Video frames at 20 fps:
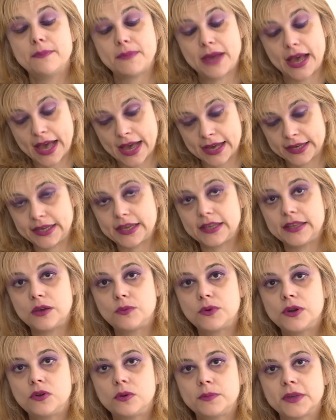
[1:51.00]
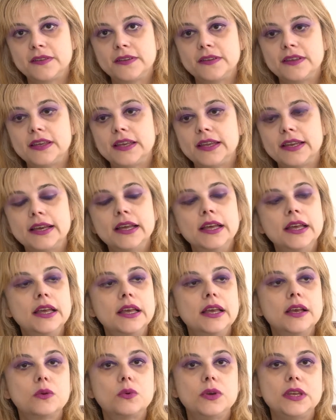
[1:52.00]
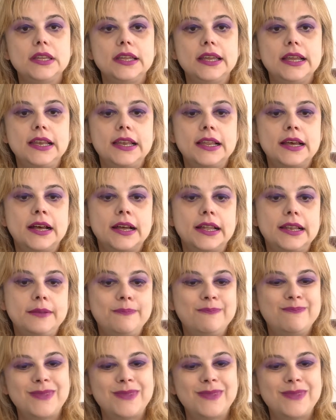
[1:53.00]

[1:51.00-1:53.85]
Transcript: ma anche di quello maschile. Quindi la,